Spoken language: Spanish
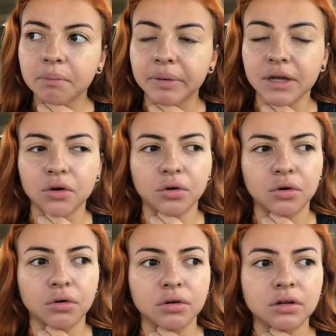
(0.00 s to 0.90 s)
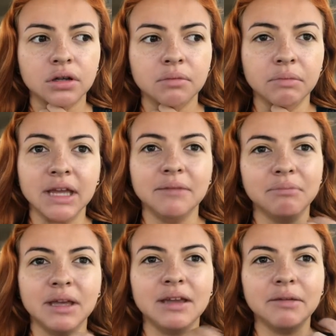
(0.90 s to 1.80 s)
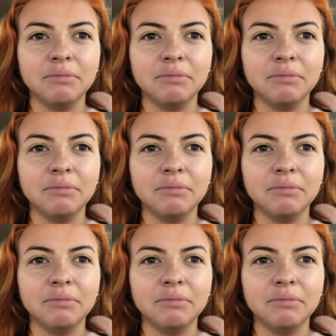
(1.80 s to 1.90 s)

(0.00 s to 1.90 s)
pero mi, mi,